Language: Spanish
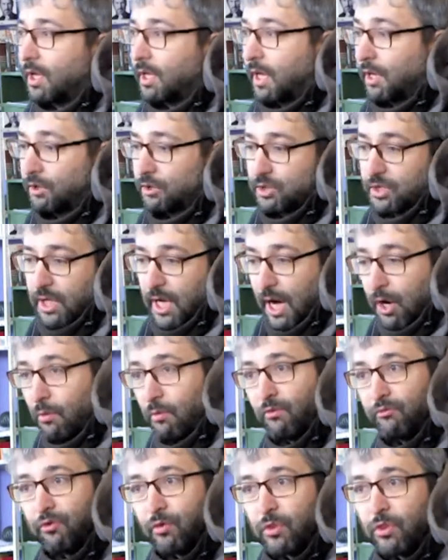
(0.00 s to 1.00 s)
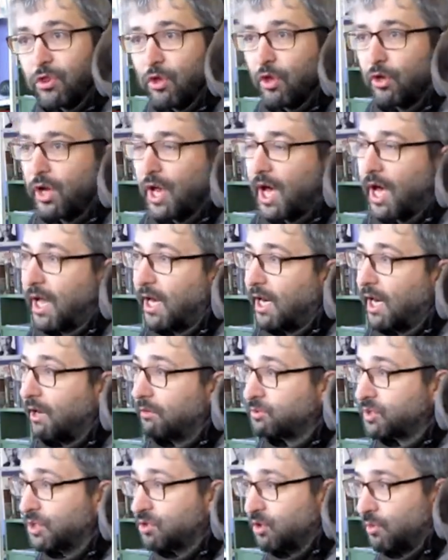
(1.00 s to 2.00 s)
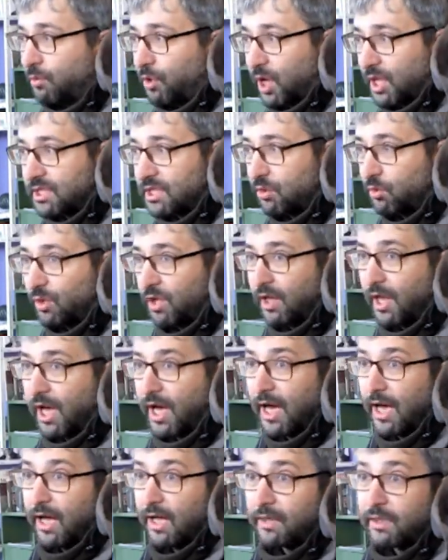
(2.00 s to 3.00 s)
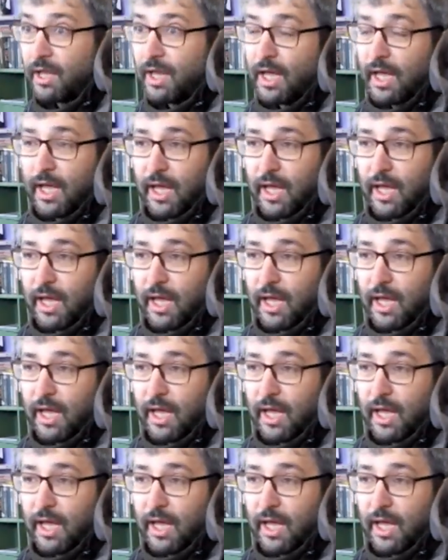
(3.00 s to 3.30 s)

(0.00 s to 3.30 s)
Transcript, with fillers: que nos diga cómo funciona, la obsesión por la seguridad.